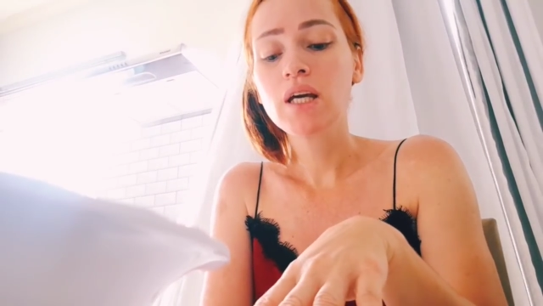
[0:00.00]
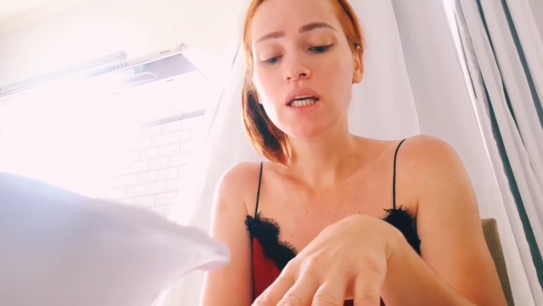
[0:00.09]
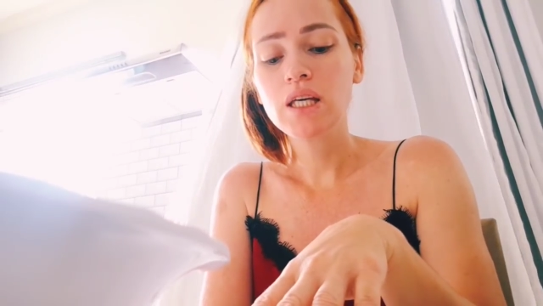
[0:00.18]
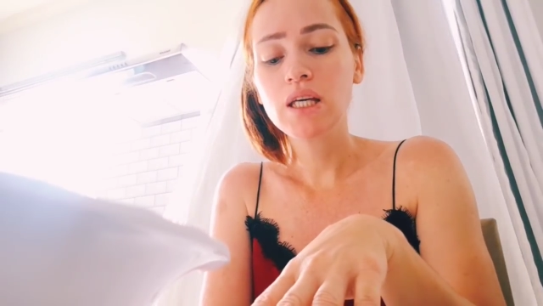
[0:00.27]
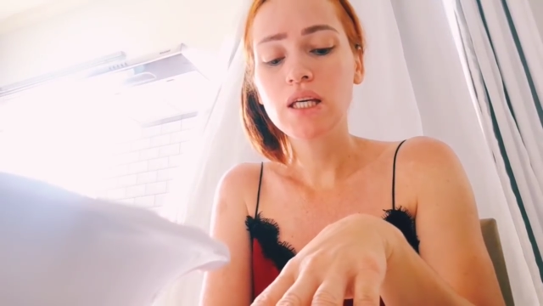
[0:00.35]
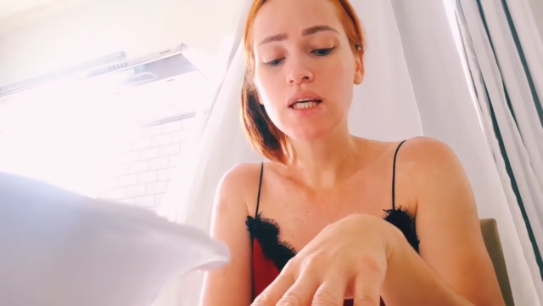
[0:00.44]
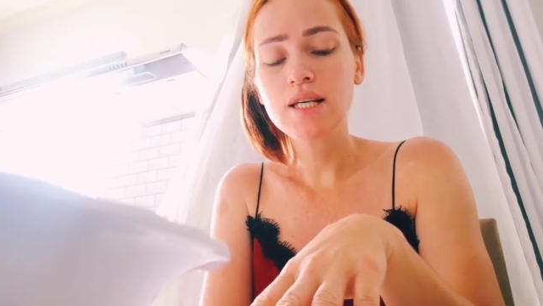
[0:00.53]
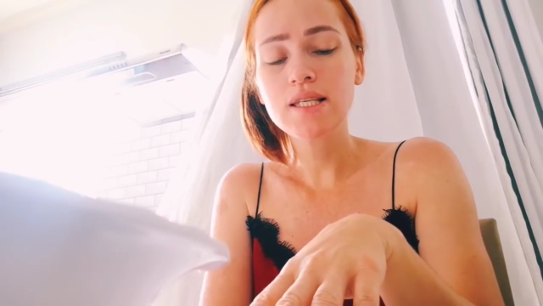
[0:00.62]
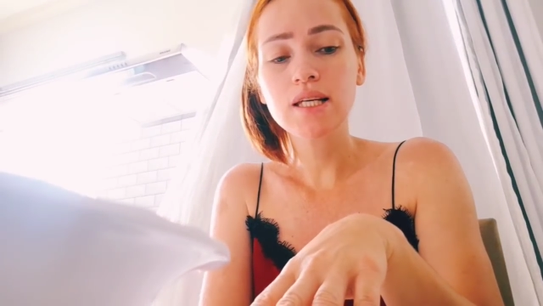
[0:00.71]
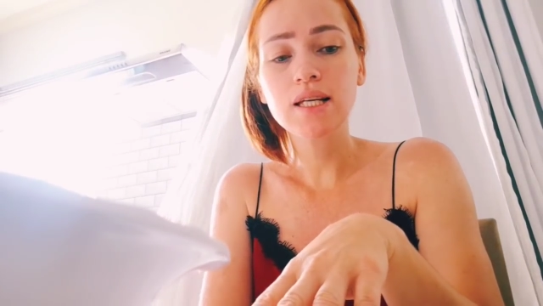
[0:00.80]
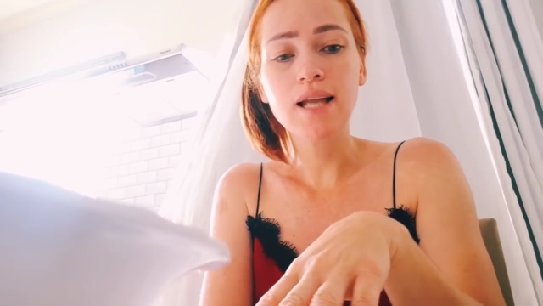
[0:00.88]
E
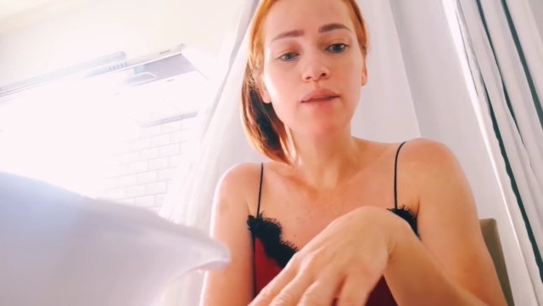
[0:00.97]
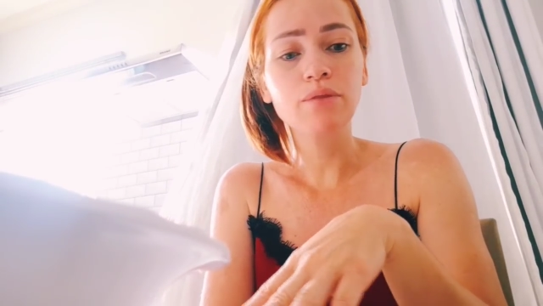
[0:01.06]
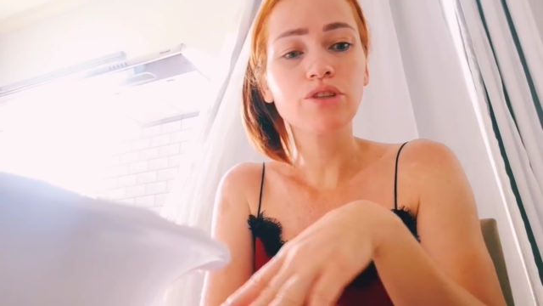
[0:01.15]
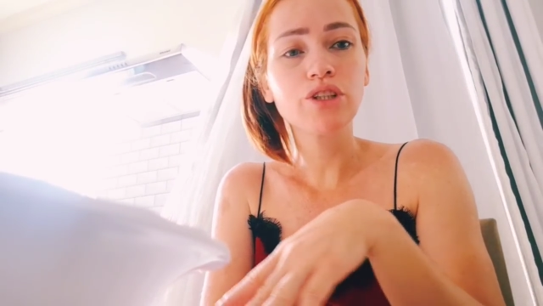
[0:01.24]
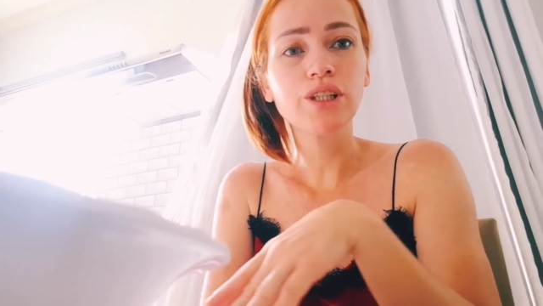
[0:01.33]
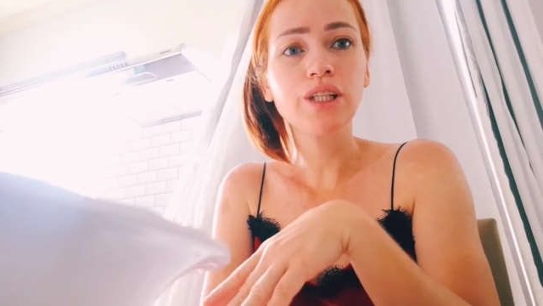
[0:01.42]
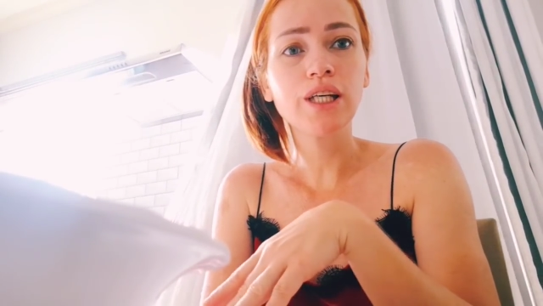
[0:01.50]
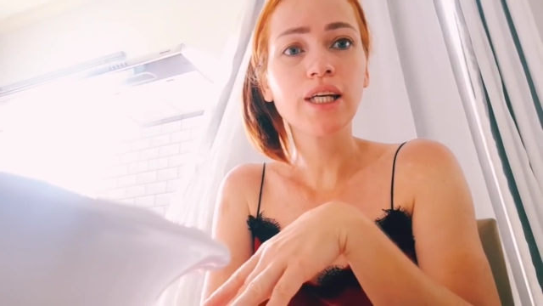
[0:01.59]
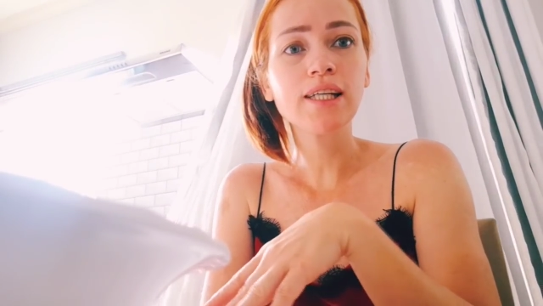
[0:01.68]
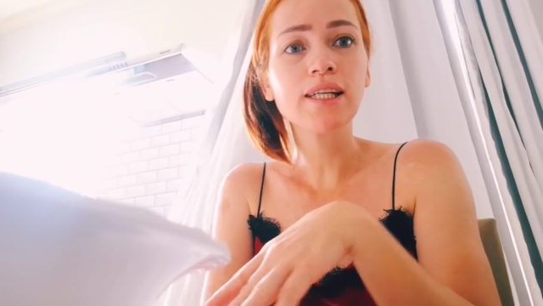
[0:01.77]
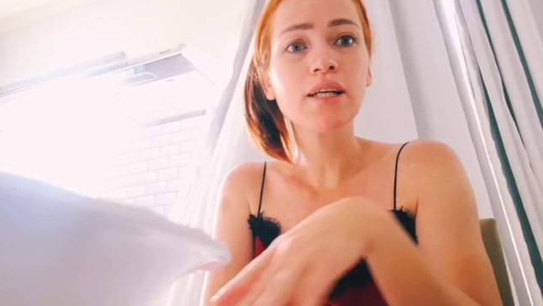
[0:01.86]
assim, lá não tinha
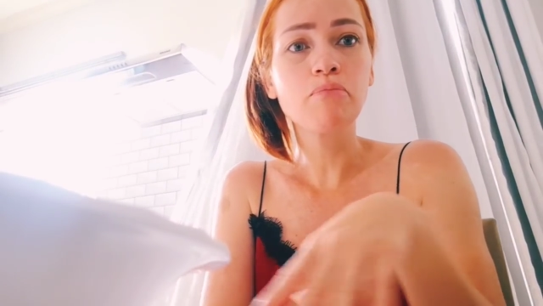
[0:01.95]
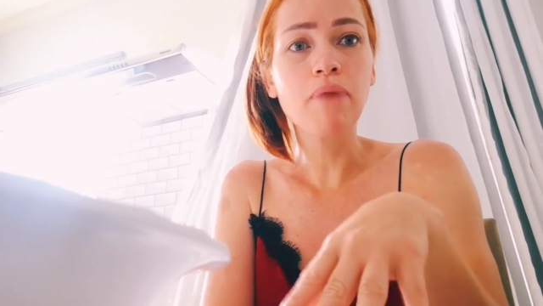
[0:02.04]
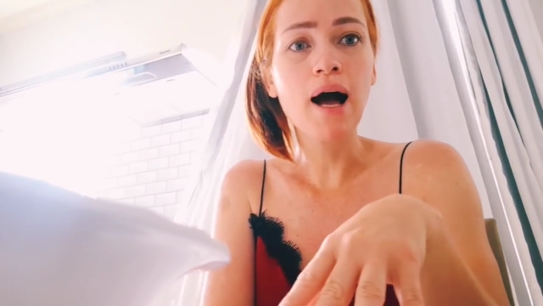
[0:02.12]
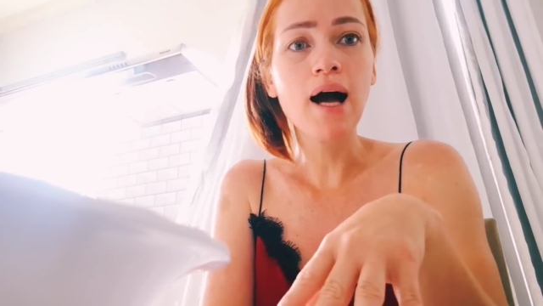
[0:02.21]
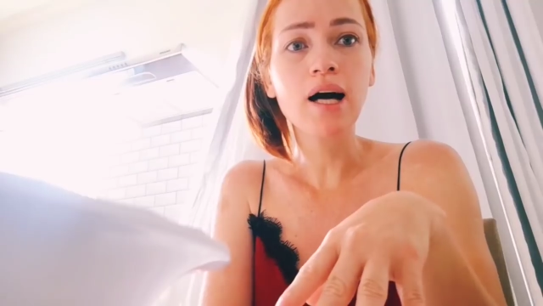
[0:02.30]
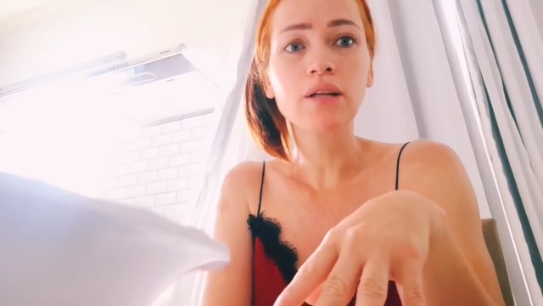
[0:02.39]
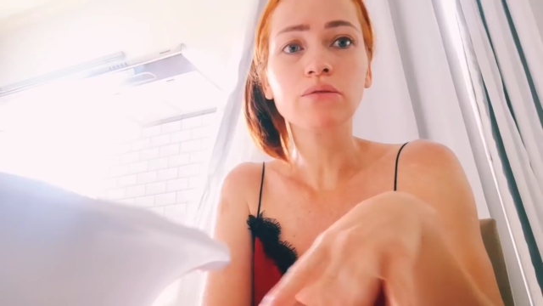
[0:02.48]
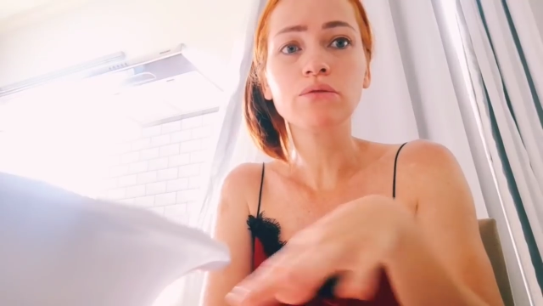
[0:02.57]
ninguém gripado,